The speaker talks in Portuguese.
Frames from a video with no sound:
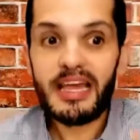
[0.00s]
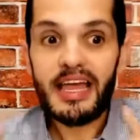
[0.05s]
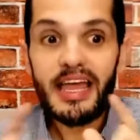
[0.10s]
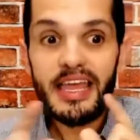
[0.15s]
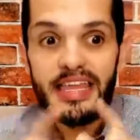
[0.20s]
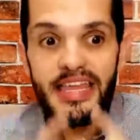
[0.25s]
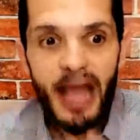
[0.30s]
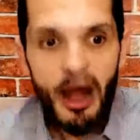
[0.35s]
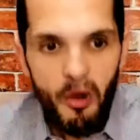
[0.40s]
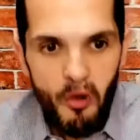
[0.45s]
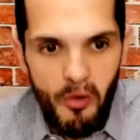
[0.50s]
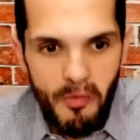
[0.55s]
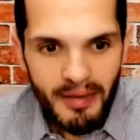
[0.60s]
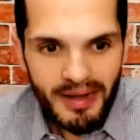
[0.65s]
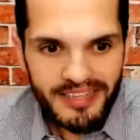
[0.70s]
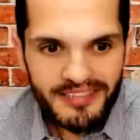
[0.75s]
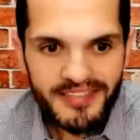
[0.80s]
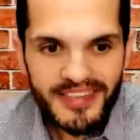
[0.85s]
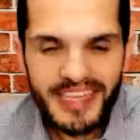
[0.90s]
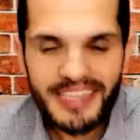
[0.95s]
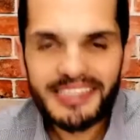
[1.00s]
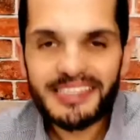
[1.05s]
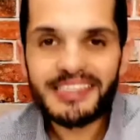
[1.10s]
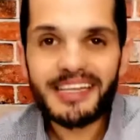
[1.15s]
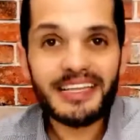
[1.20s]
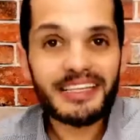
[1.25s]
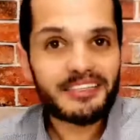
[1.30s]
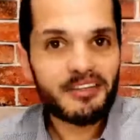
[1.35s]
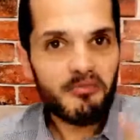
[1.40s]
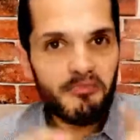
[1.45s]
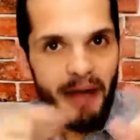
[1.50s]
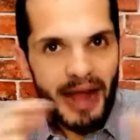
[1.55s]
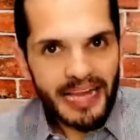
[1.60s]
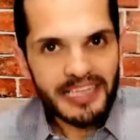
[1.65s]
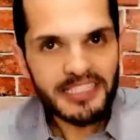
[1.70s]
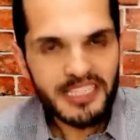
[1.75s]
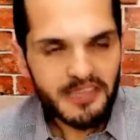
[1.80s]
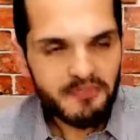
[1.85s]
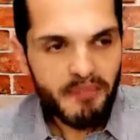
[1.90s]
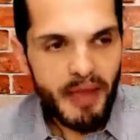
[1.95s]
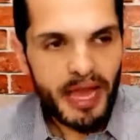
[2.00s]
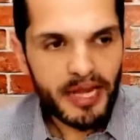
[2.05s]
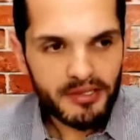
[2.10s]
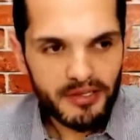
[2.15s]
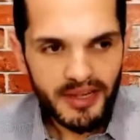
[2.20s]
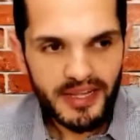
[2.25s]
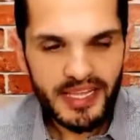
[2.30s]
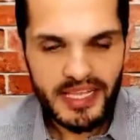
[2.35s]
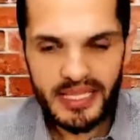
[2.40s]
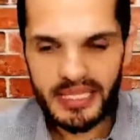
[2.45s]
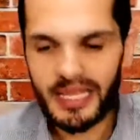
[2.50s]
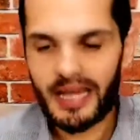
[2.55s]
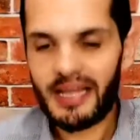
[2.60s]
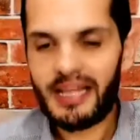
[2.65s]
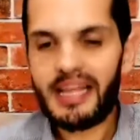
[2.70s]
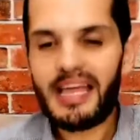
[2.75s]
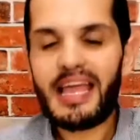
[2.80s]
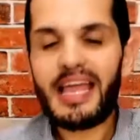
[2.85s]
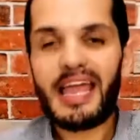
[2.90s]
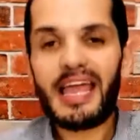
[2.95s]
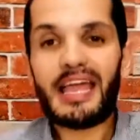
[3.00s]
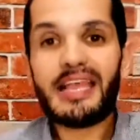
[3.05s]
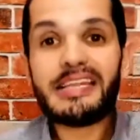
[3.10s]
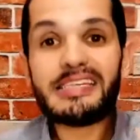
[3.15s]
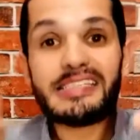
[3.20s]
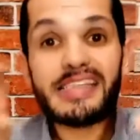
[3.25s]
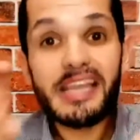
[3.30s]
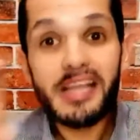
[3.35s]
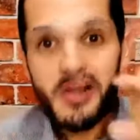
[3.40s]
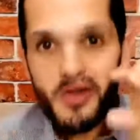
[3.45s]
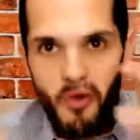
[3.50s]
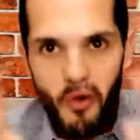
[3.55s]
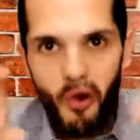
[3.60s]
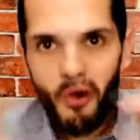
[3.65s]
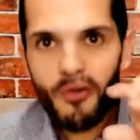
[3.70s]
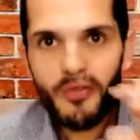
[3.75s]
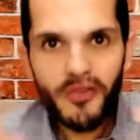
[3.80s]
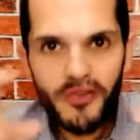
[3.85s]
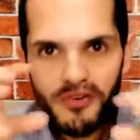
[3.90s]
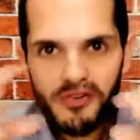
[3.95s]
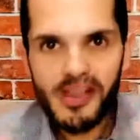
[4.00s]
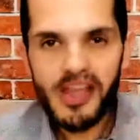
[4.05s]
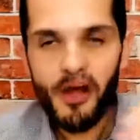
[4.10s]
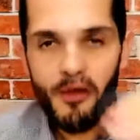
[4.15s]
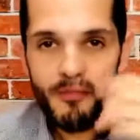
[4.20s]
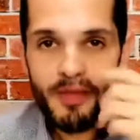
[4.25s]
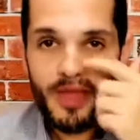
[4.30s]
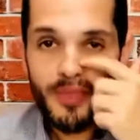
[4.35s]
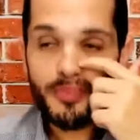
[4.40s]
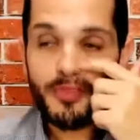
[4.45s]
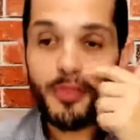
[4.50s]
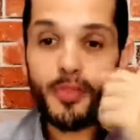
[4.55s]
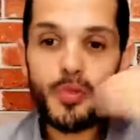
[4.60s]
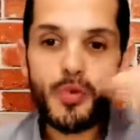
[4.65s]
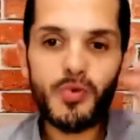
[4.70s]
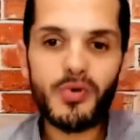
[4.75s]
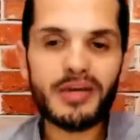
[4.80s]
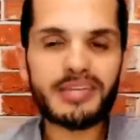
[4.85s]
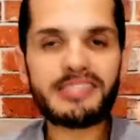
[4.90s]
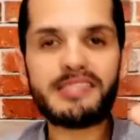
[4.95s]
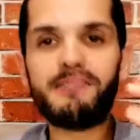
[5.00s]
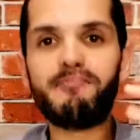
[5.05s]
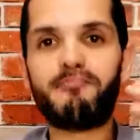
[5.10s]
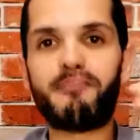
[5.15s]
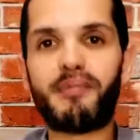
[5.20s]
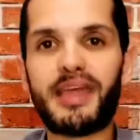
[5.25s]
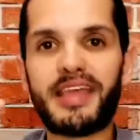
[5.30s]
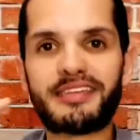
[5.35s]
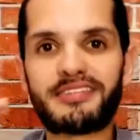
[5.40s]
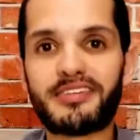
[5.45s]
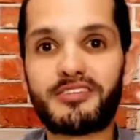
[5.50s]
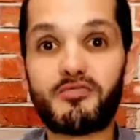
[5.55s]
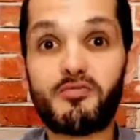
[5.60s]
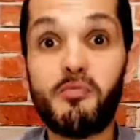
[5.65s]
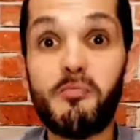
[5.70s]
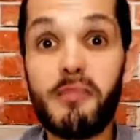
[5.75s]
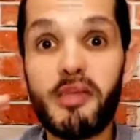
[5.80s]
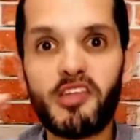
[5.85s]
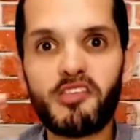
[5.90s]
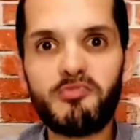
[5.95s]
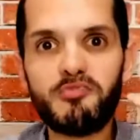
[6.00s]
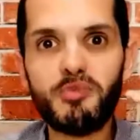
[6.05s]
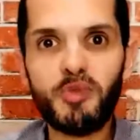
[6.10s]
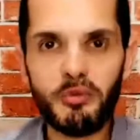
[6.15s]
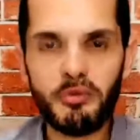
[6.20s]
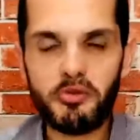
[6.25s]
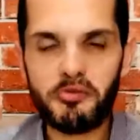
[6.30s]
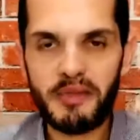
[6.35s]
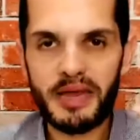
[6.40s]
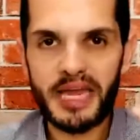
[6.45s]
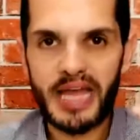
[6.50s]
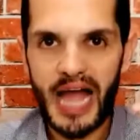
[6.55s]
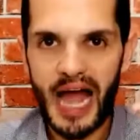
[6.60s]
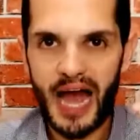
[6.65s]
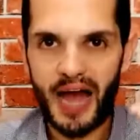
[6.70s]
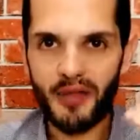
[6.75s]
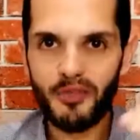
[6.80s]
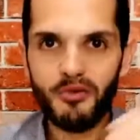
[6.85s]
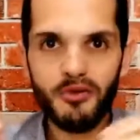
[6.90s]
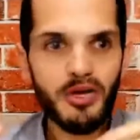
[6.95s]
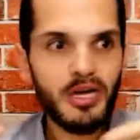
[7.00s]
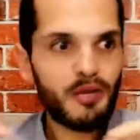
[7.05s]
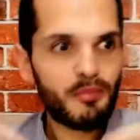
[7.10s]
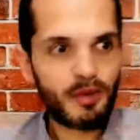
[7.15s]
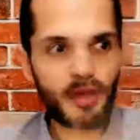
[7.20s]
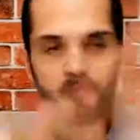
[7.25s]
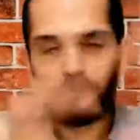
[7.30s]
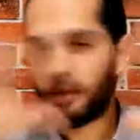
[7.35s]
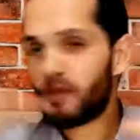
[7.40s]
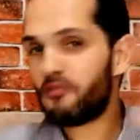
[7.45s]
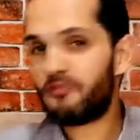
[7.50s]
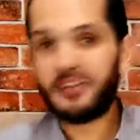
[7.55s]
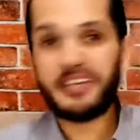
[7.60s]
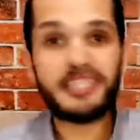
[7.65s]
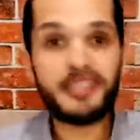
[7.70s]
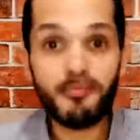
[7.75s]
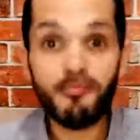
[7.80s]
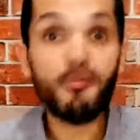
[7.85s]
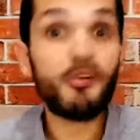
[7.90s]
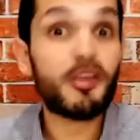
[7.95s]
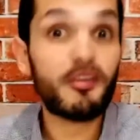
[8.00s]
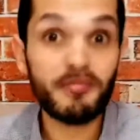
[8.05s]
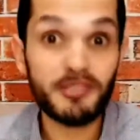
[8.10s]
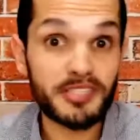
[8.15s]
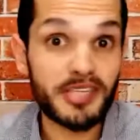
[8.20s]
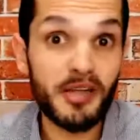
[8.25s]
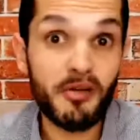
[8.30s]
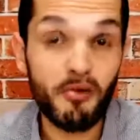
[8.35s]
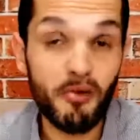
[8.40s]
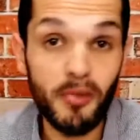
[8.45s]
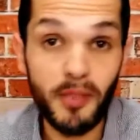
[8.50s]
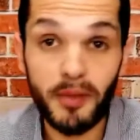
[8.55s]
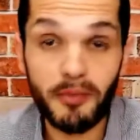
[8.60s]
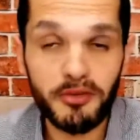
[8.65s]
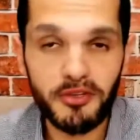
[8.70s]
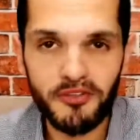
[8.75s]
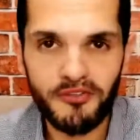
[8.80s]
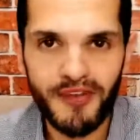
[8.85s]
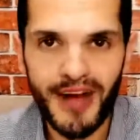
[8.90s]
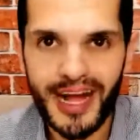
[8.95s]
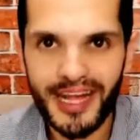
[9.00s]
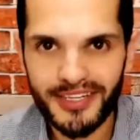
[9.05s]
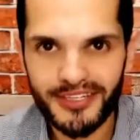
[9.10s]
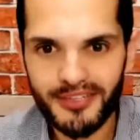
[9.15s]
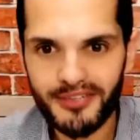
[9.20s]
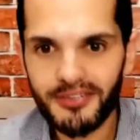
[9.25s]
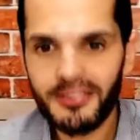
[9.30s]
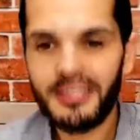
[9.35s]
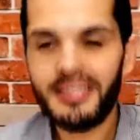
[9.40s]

E algumas vezes eles são mais espertos ainda eles encontram realmente duas empresas com o mesmo nome no mercado, porque pelo Facebook você encontra muito fácil,